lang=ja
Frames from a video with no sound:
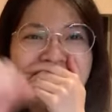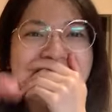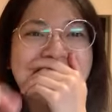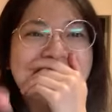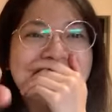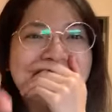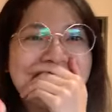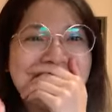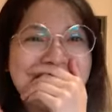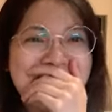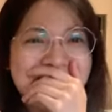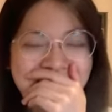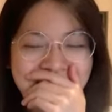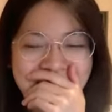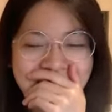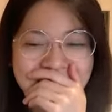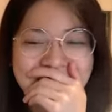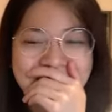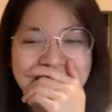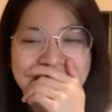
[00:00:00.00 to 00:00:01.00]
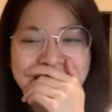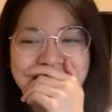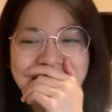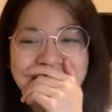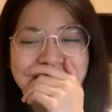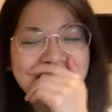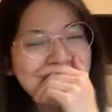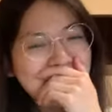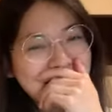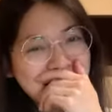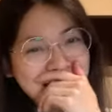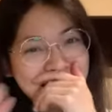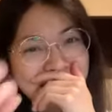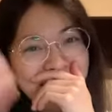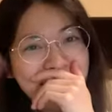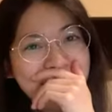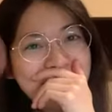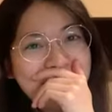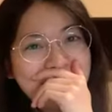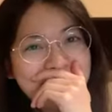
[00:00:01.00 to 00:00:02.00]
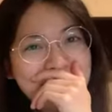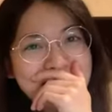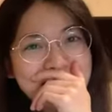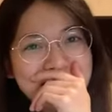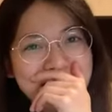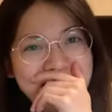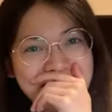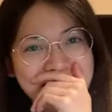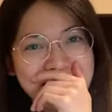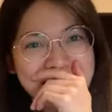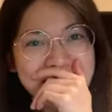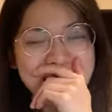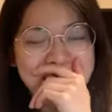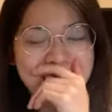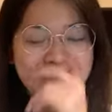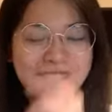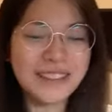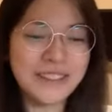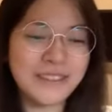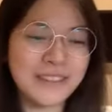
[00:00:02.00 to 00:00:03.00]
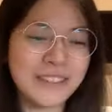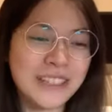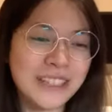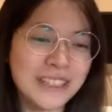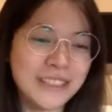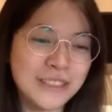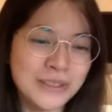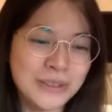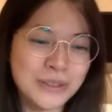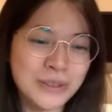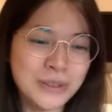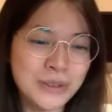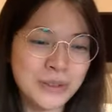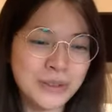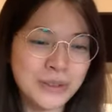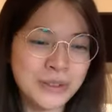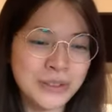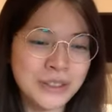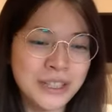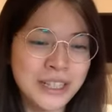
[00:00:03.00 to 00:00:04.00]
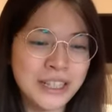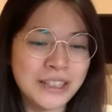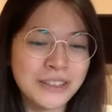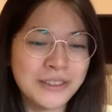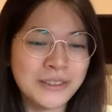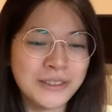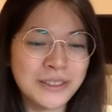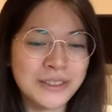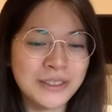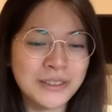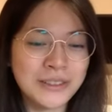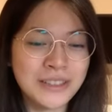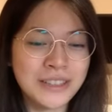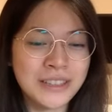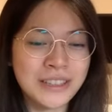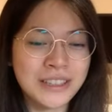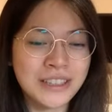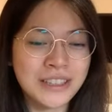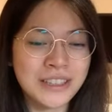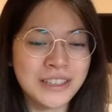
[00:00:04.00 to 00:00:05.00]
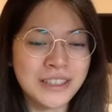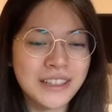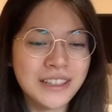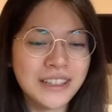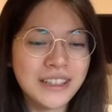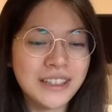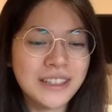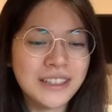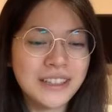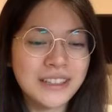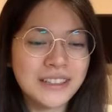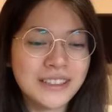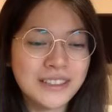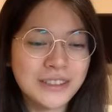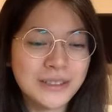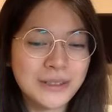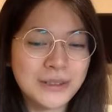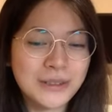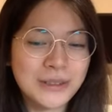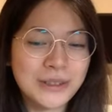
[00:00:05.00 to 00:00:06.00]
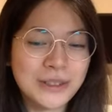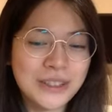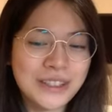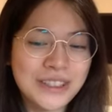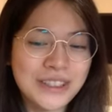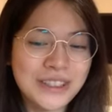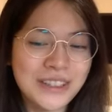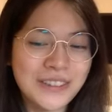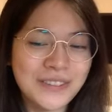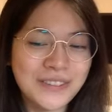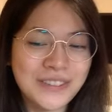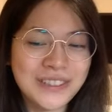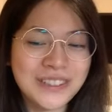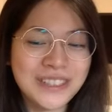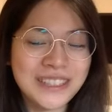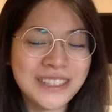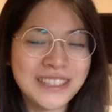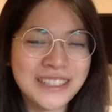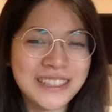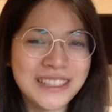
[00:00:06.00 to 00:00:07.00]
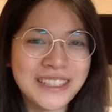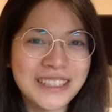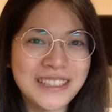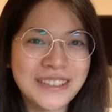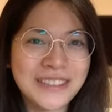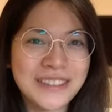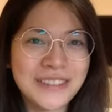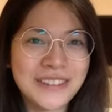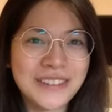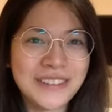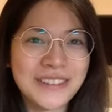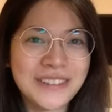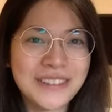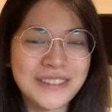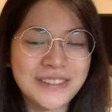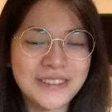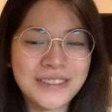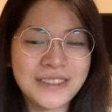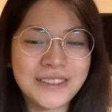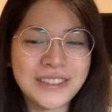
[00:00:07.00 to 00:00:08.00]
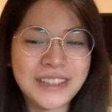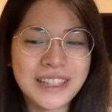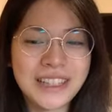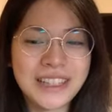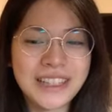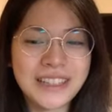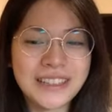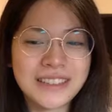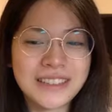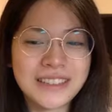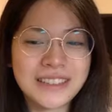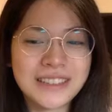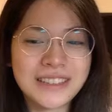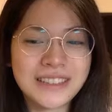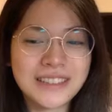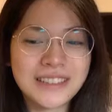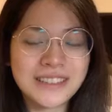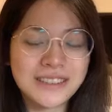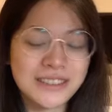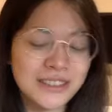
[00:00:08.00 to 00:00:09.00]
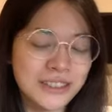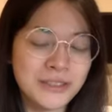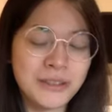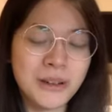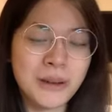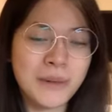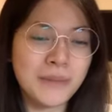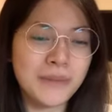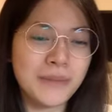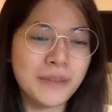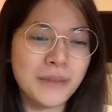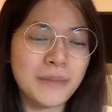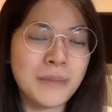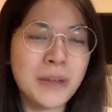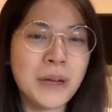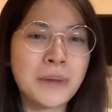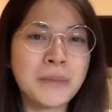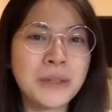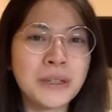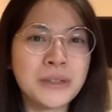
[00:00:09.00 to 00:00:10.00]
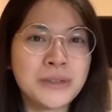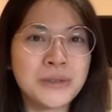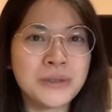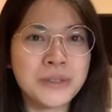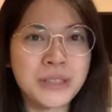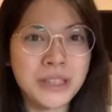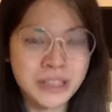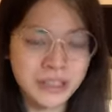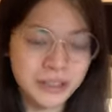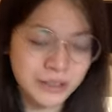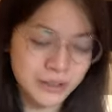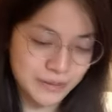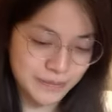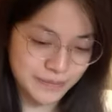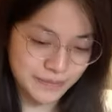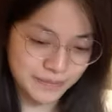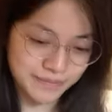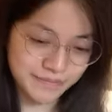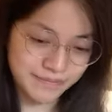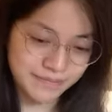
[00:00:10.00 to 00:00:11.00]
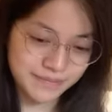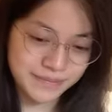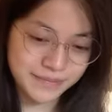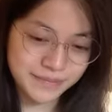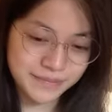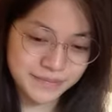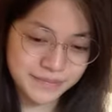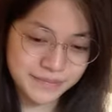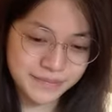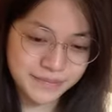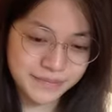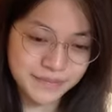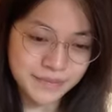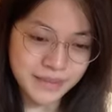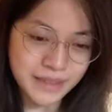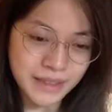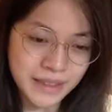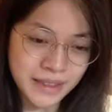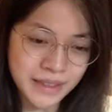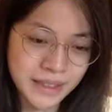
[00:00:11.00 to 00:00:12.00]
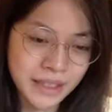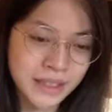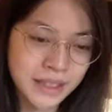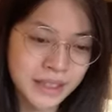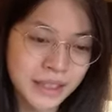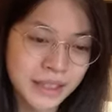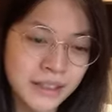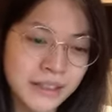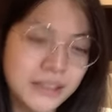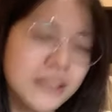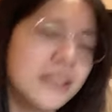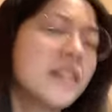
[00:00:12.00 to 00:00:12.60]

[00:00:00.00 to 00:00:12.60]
みんなこうだからでも多分こっちだと信じてるでもなんかそうそういうやり取りをしてて今日こうやって発表されてもうね私はピャピャ状態ですなんか